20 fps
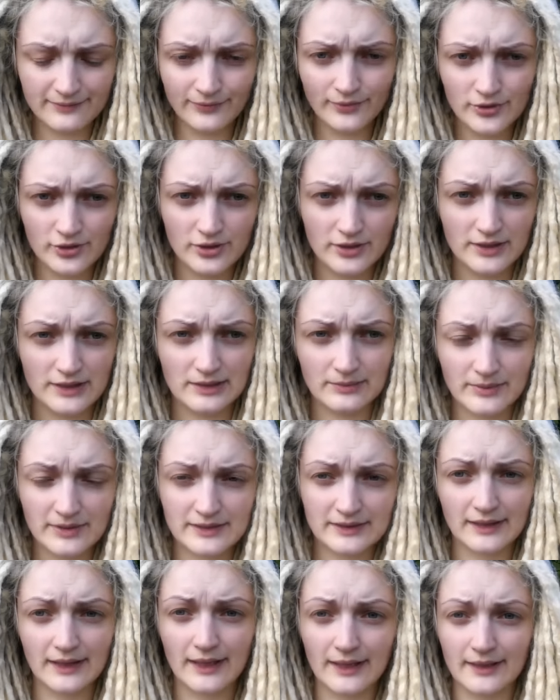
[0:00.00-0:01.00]
В очереди мы
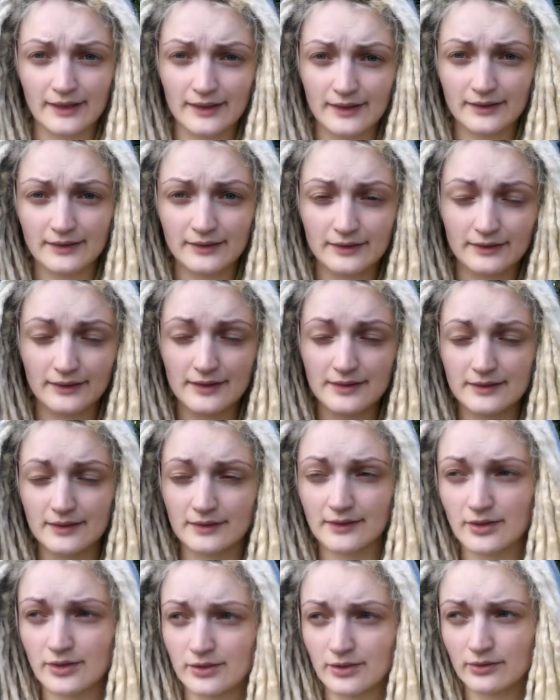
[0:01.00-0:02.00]
стояли
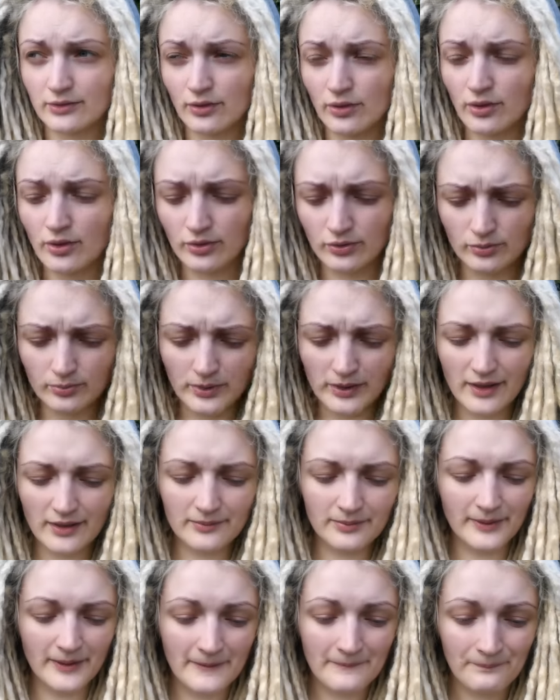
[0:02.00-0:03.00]
достаточно долго. Но мы как
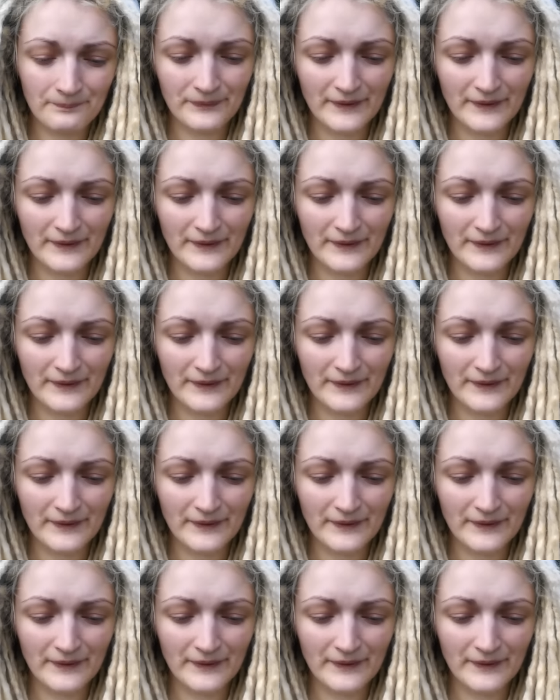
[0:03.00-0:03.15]
бы...